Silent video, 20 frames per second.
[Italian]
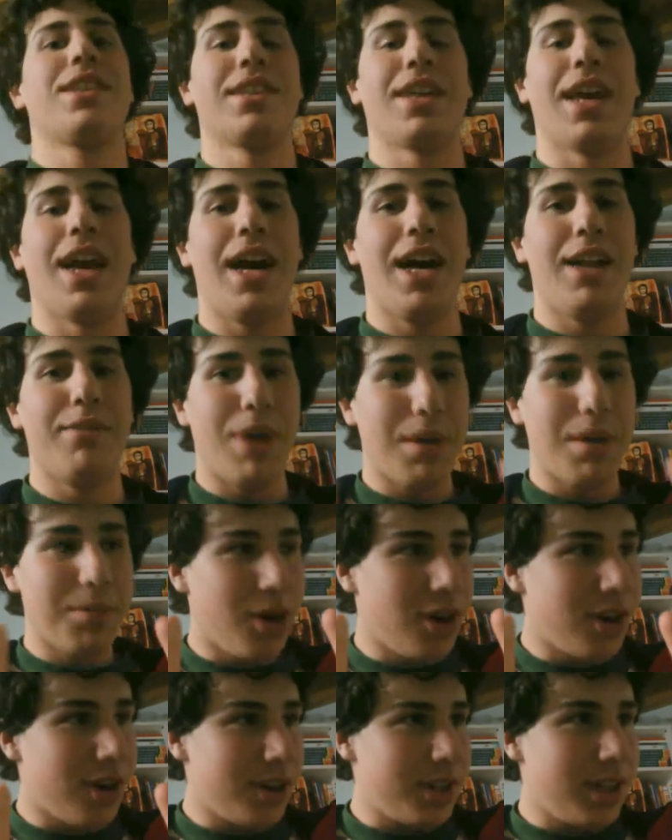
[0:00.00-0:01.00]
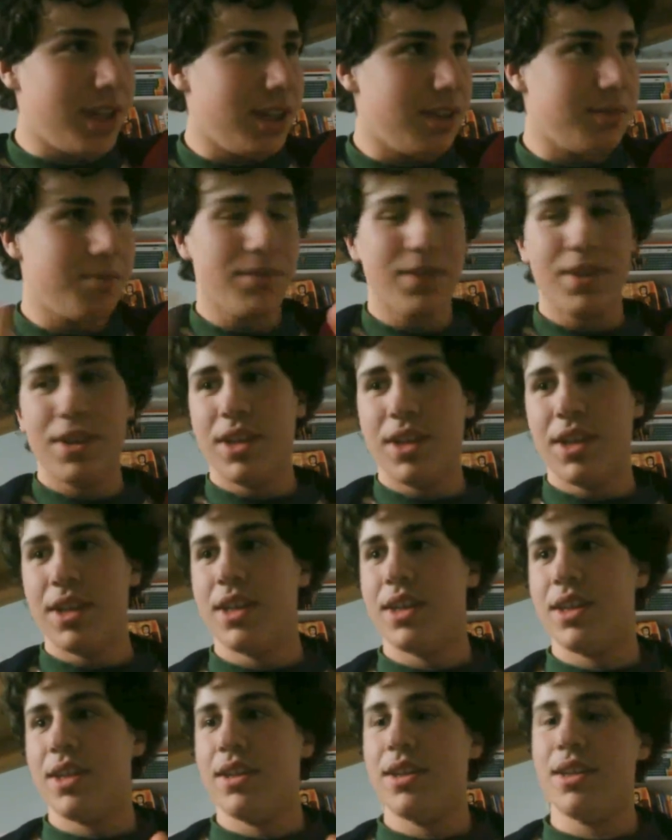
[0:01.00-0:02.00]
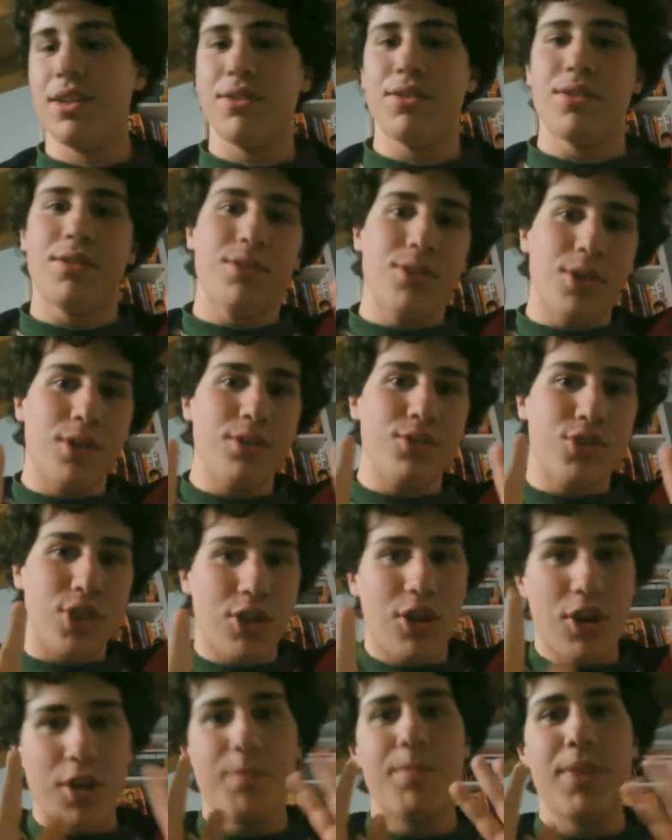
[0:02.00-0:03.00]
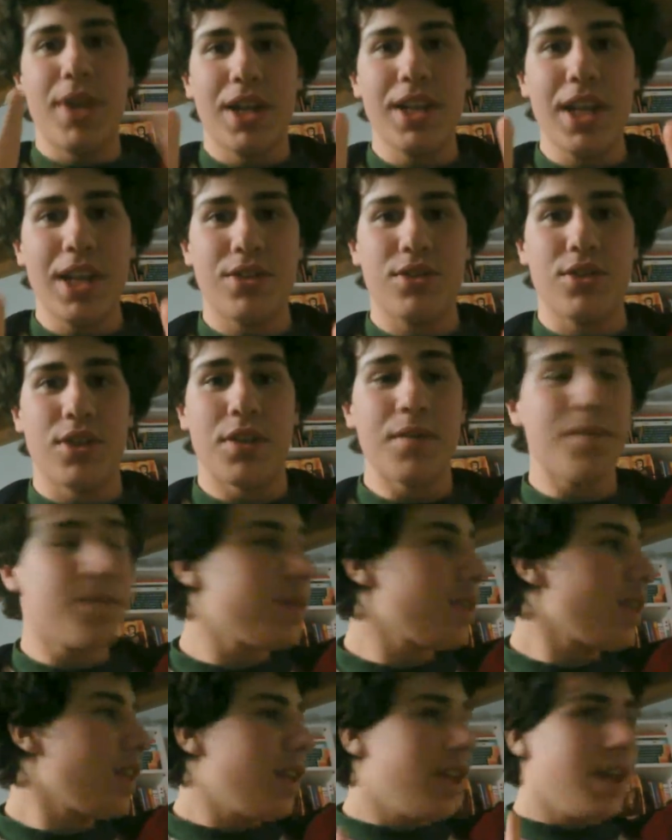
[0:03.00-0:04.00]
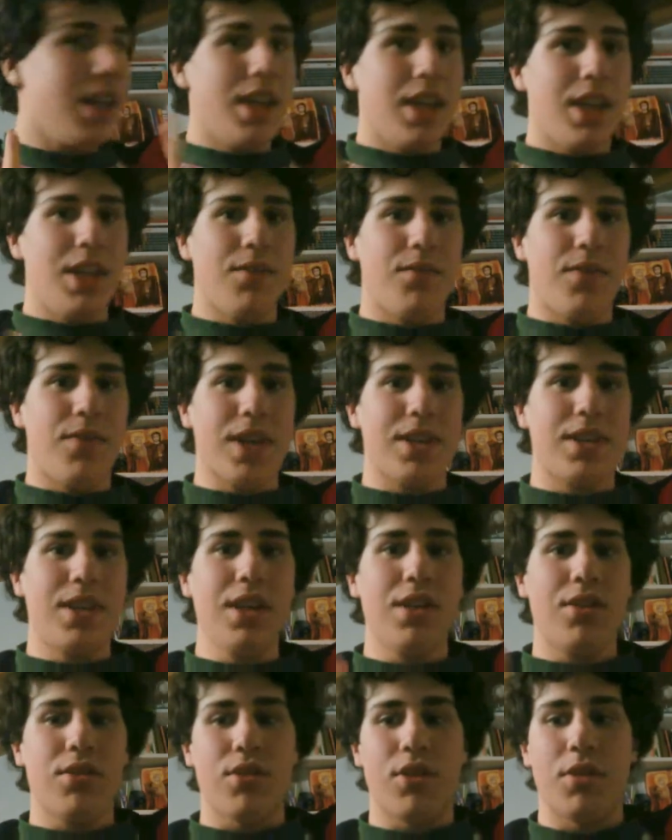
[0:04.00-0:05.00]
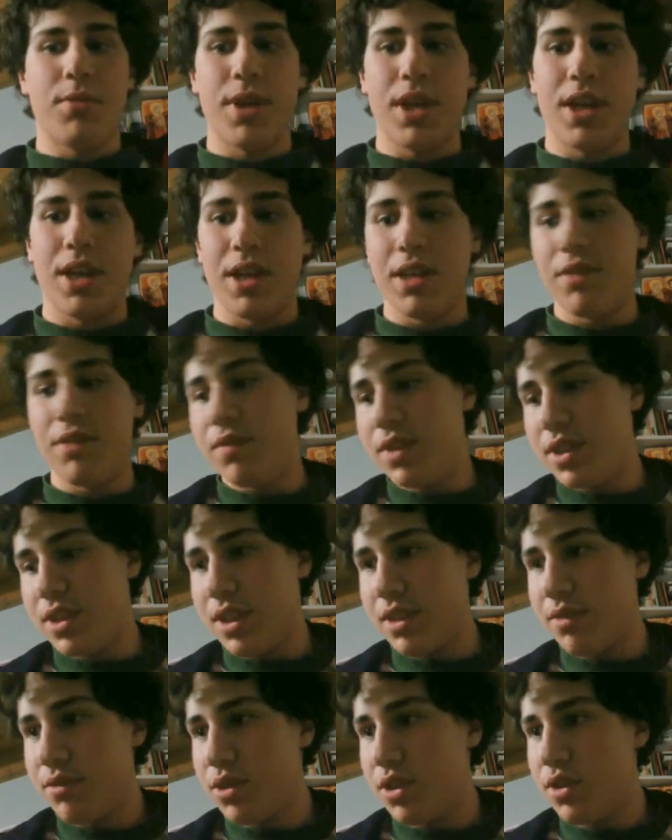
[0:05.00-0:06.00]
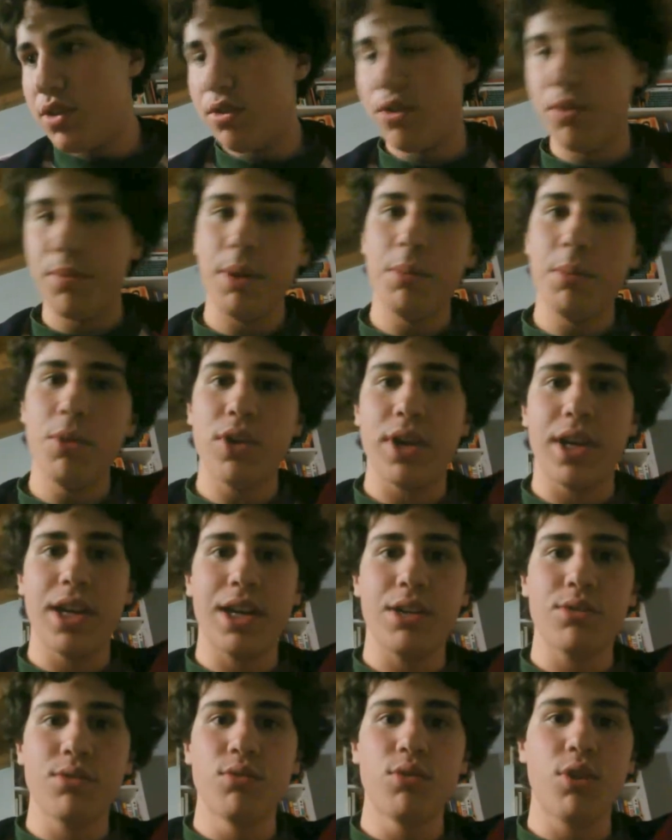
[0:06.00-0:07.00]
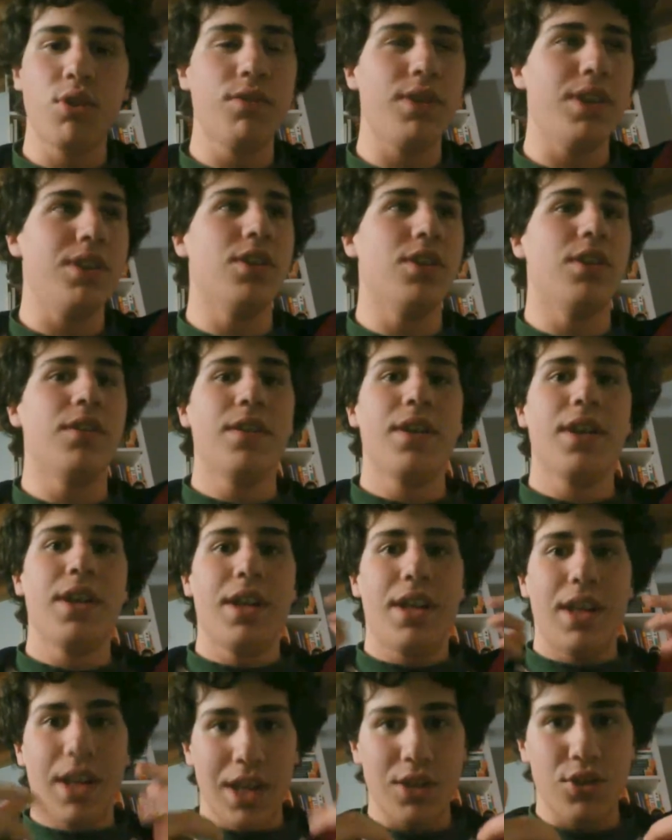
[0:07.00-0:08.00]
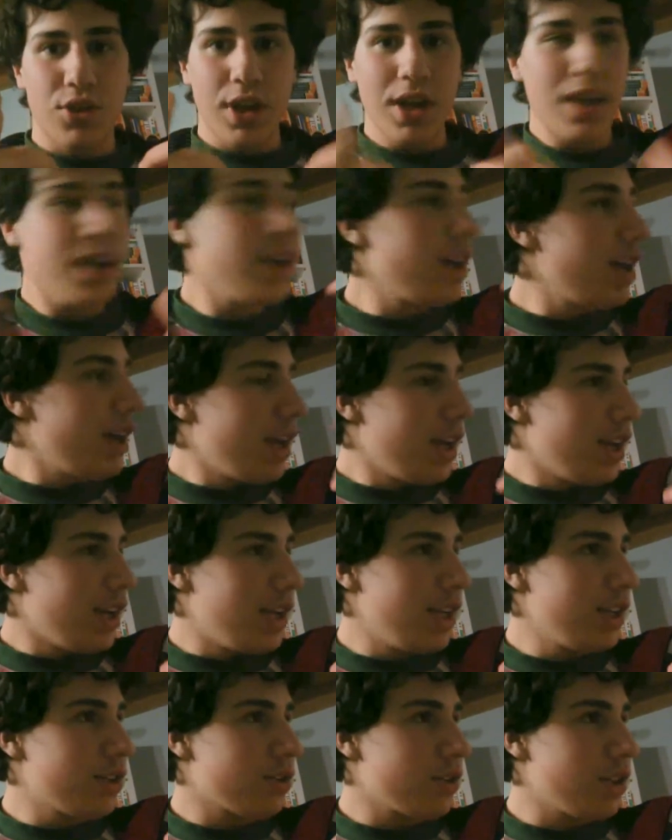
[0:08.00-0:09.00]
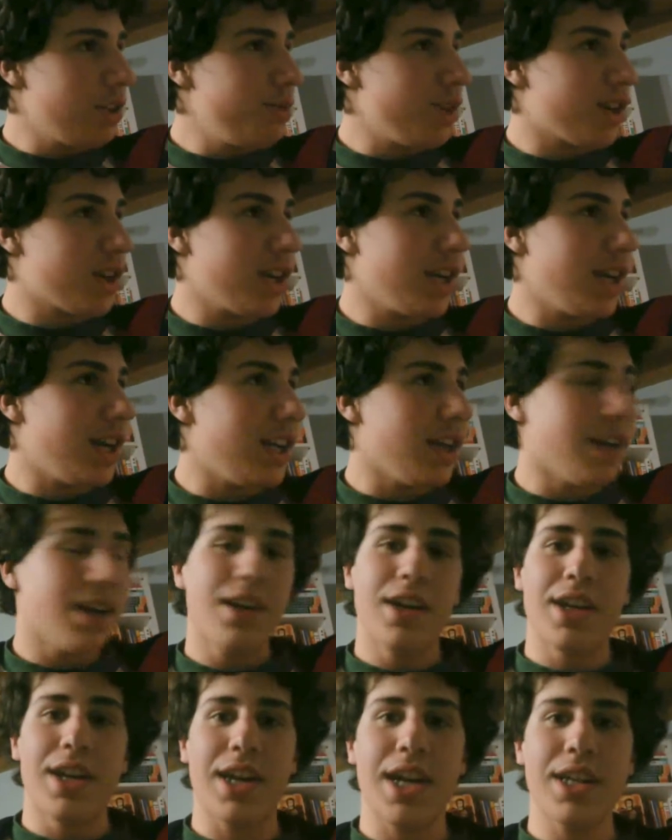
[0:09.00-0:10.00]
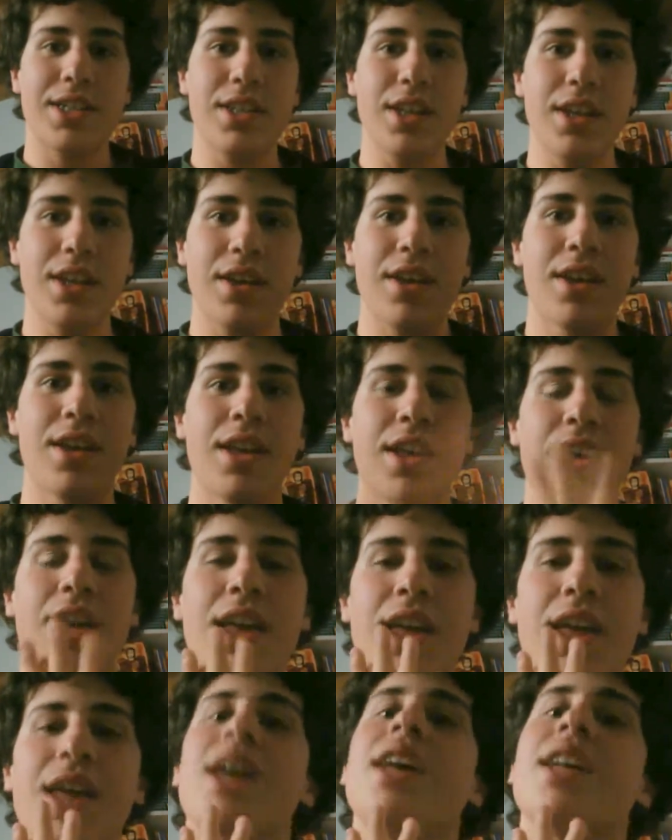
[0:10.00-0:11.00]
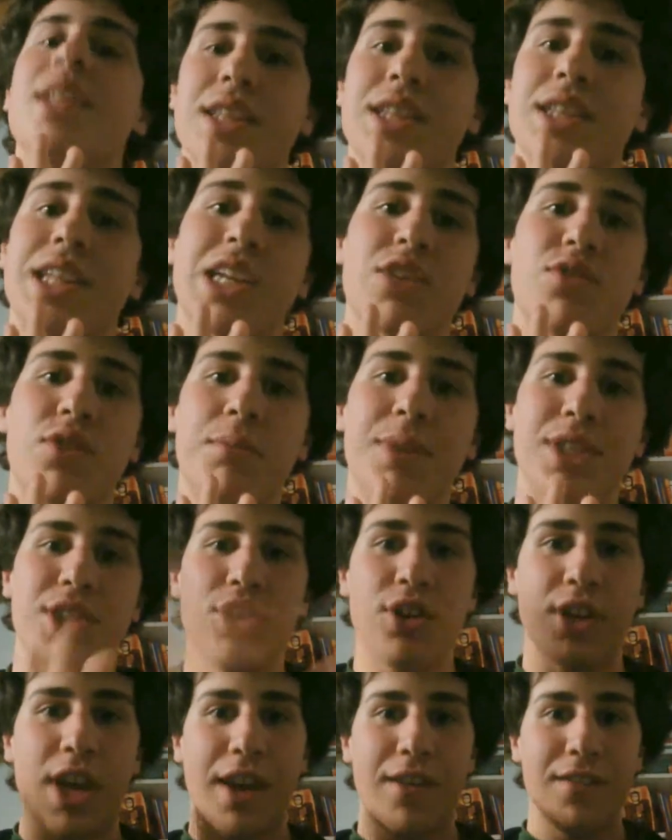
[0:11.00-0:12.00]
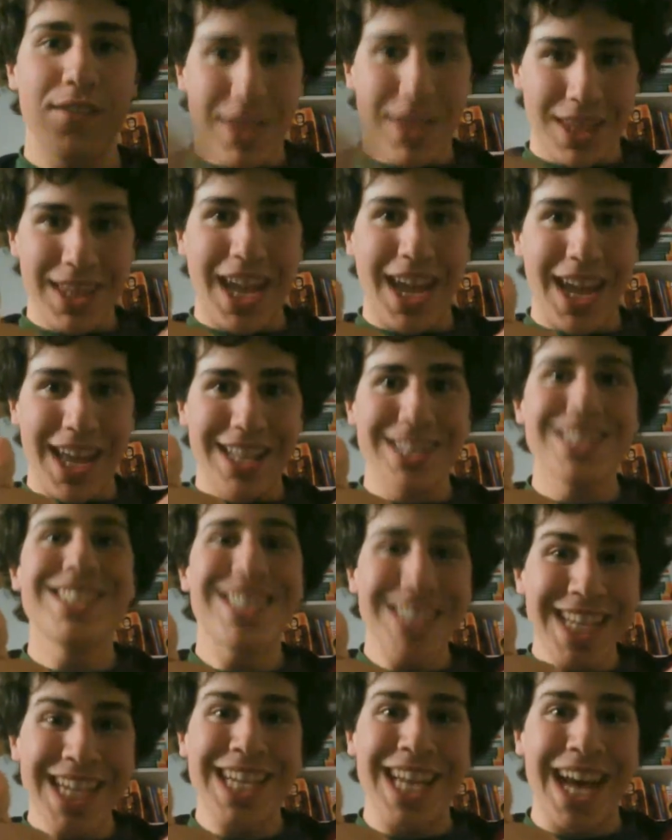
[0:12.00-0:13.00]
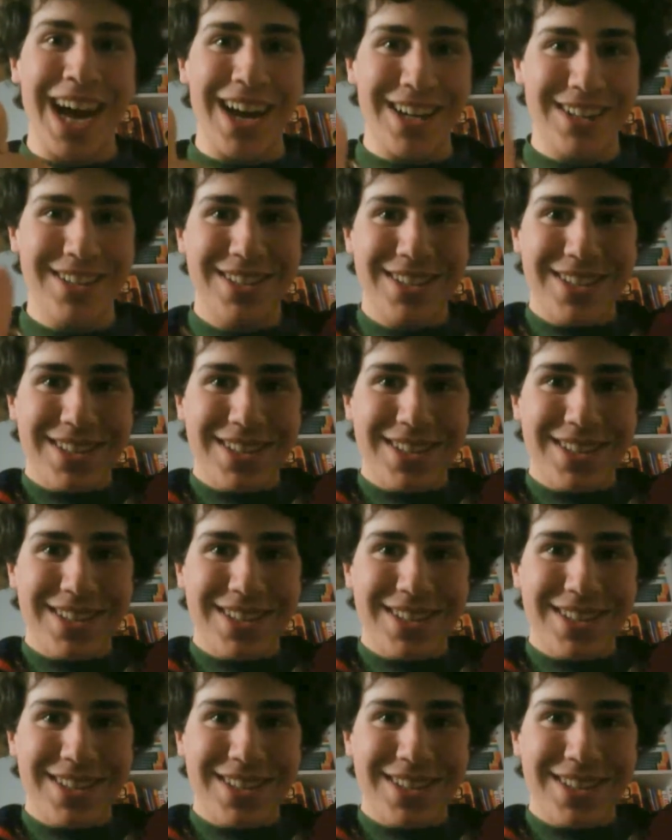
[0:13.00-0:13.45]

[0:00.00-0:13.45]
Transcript: Calma, Boni. Non ce l'ho per adesso. Infatti, come vi stavo dicendo prima, ho caricato un nuovo video. E cioè, l'intro del mio canale. Ragazzi, trasformazione. Sigla.